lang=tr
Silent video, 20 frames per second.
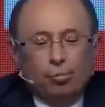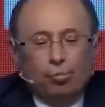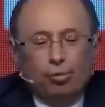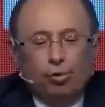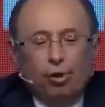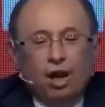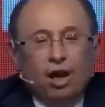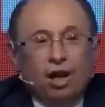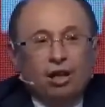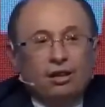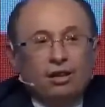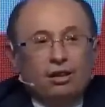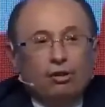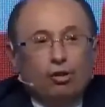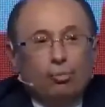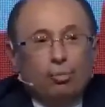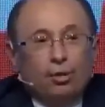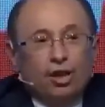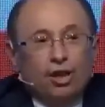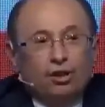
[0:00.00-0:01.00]
bu algı
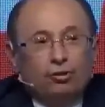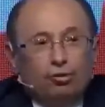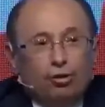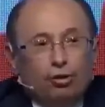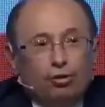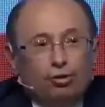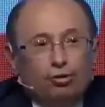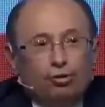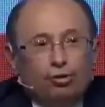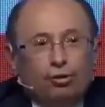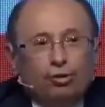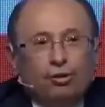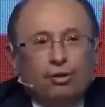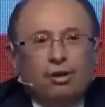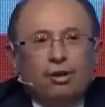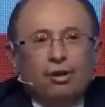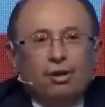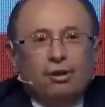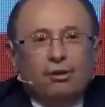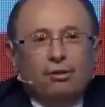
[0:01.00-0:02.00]
operasyonunuzun
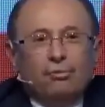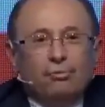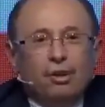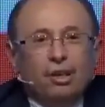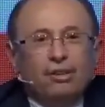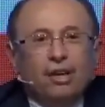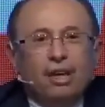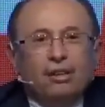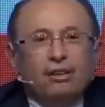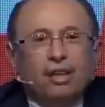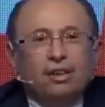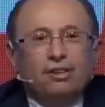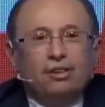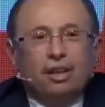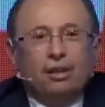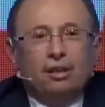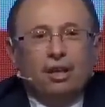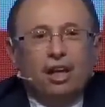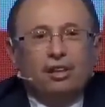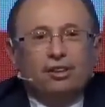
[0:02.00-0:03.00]

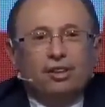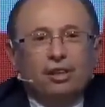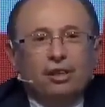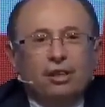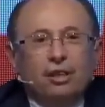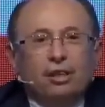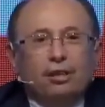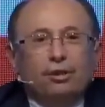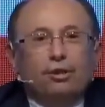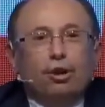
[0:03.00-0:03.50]
vatandaşta karşılığı